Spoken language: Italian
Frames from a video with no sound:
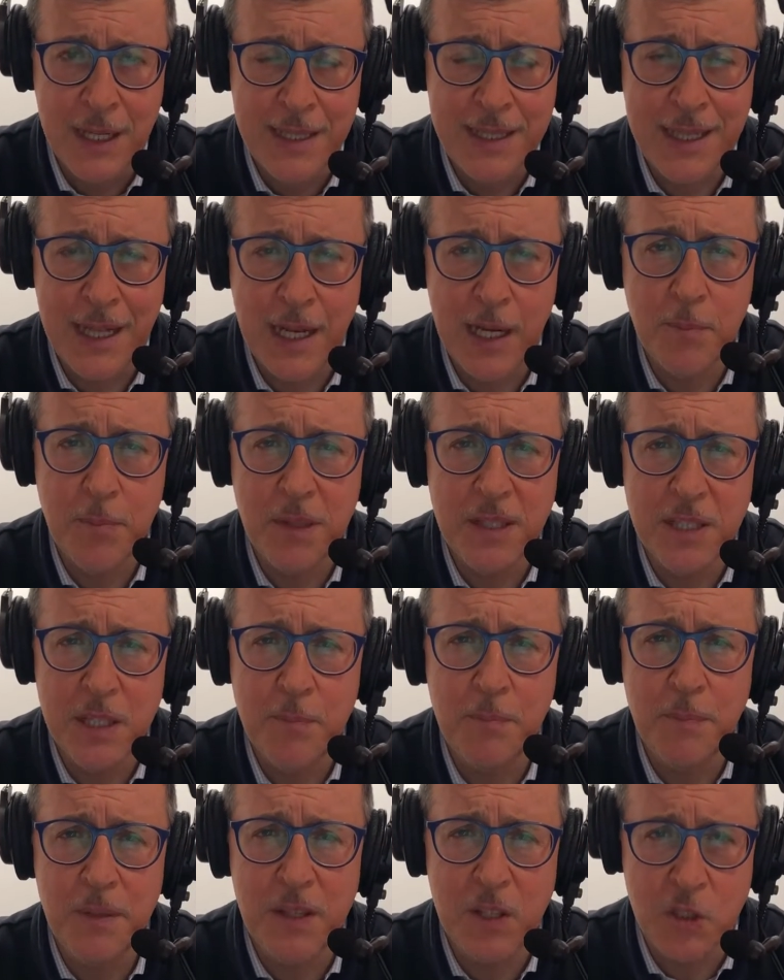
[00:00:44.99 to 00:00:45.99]
Nella ripresa
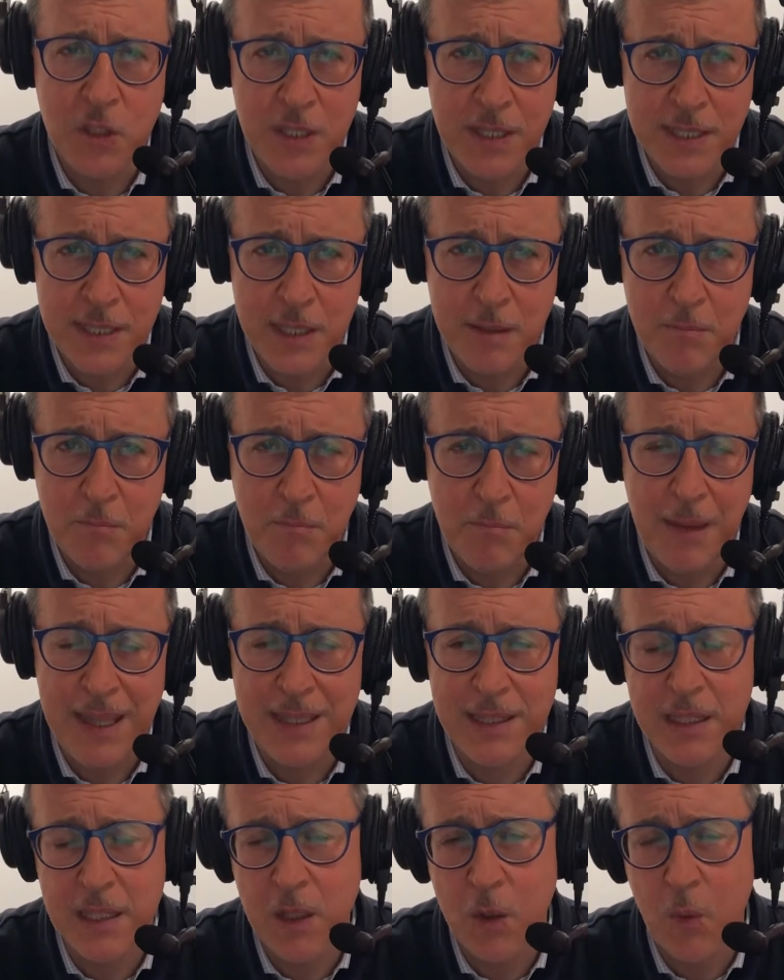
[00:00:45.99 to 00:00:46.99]
il Piacenza
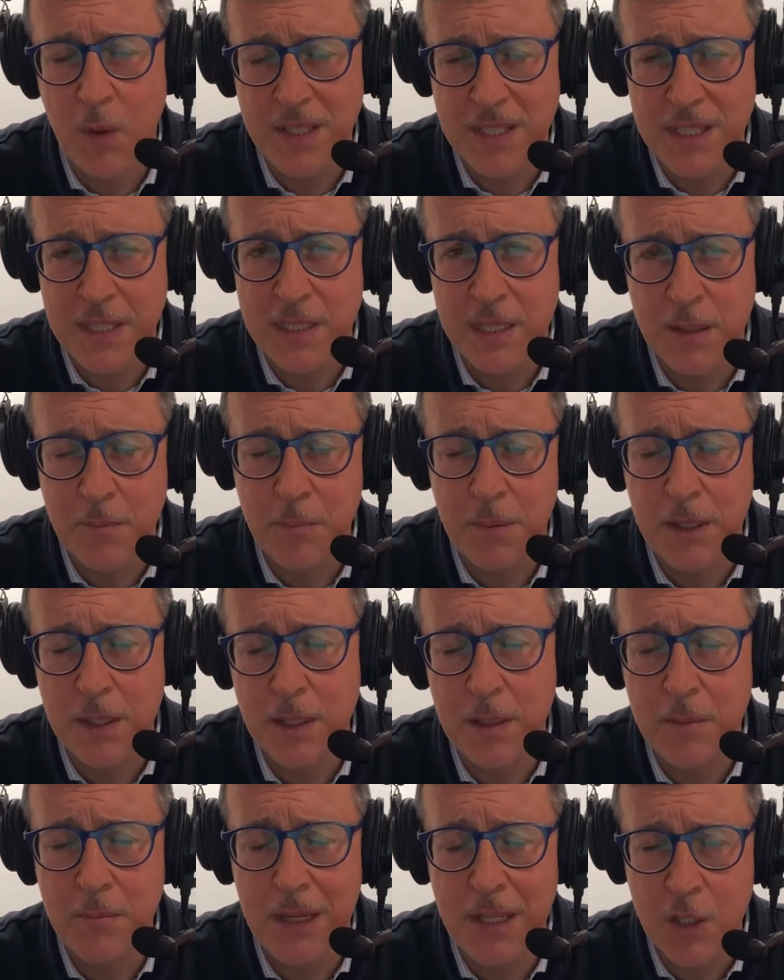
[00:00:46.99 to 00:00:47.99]
mette quasi sempre
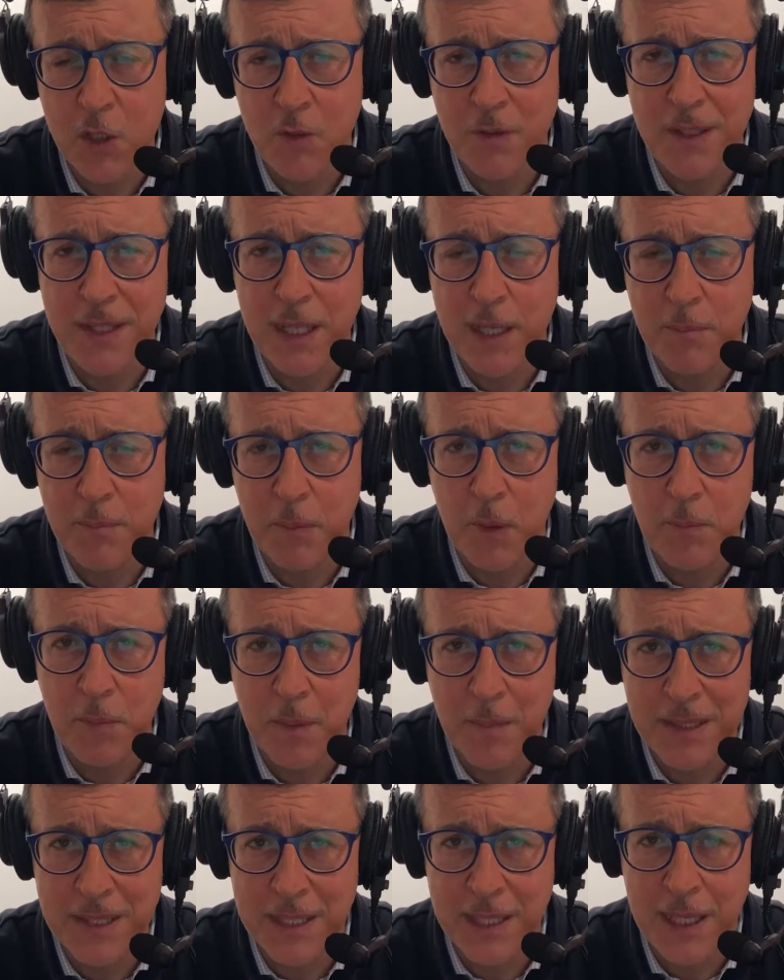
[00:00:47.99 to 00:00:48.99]
il Mantova nella
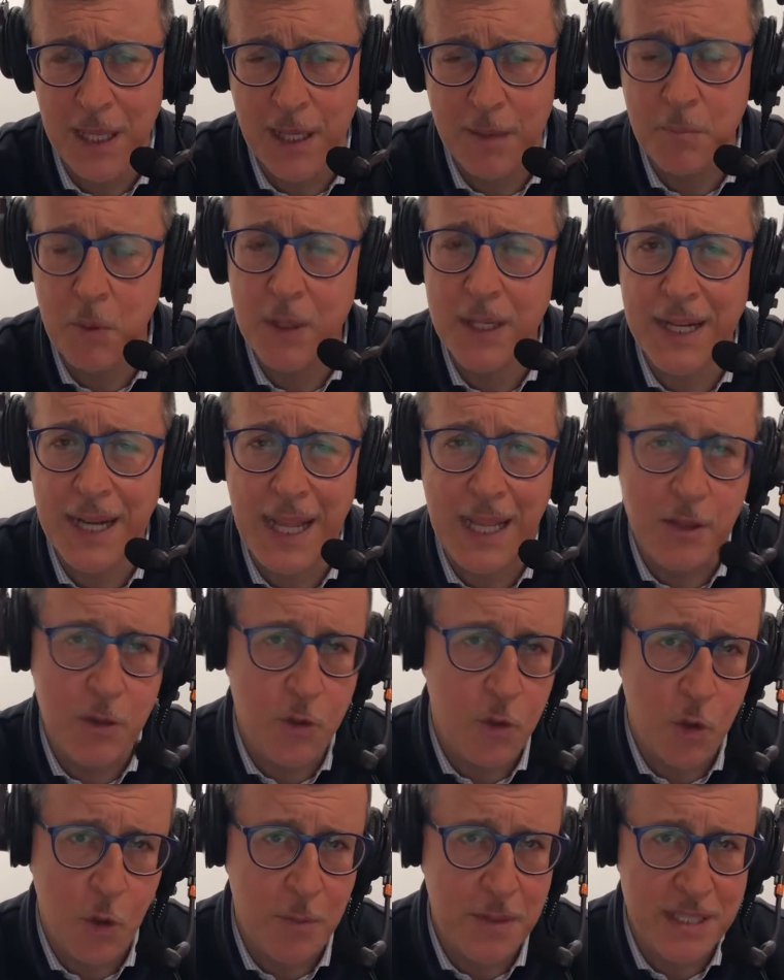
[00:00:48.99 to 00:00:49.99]
propria metà campo,
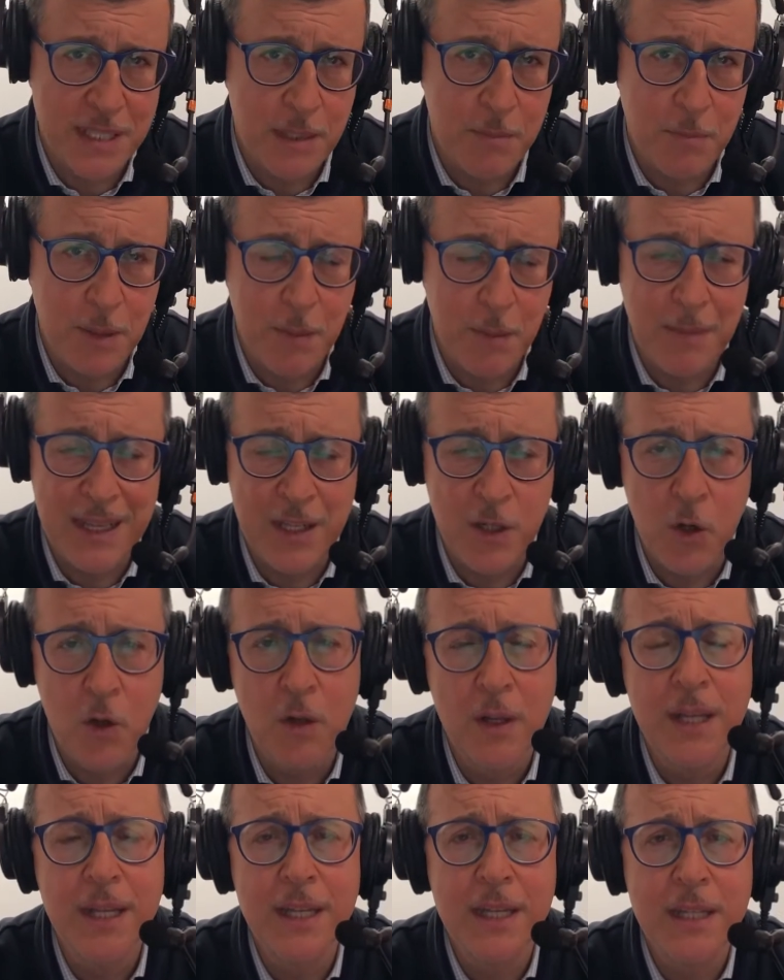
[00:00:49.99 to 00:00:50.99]
creando come sempre
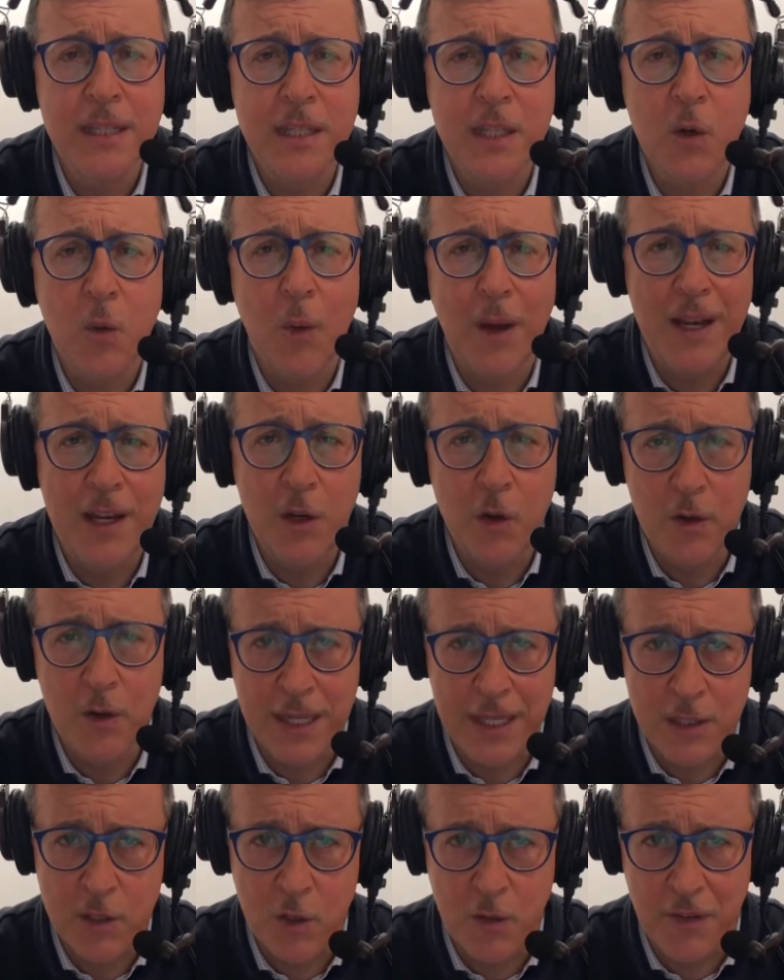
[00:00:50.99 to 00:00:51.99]
meno di quello
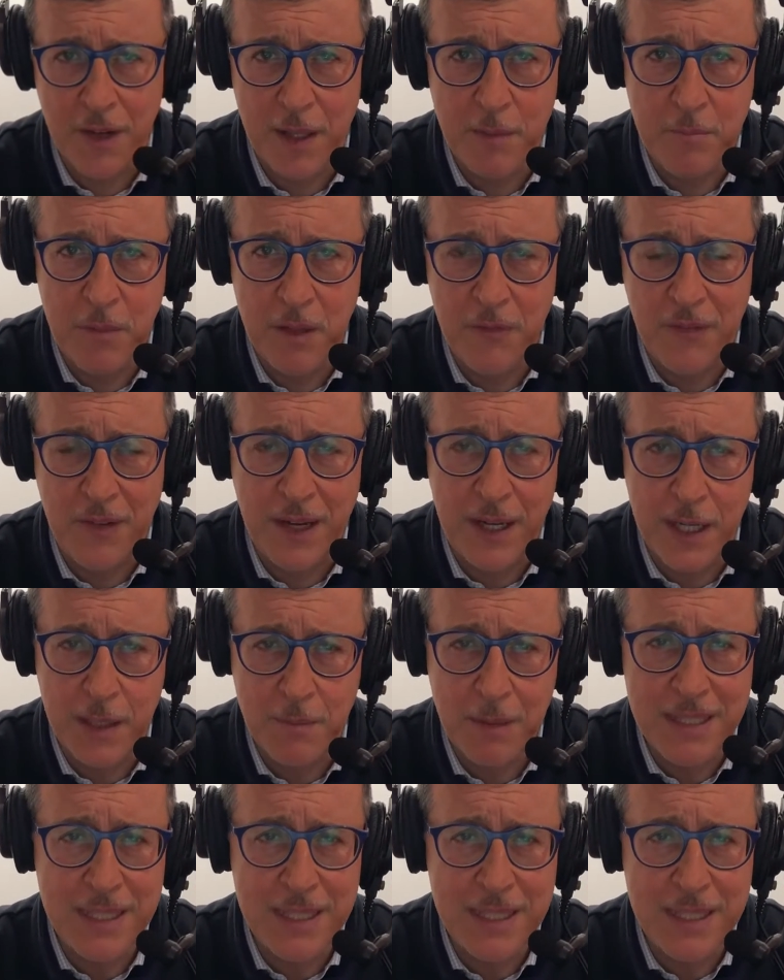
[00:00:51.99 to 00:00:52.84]
che dovrebbe fare.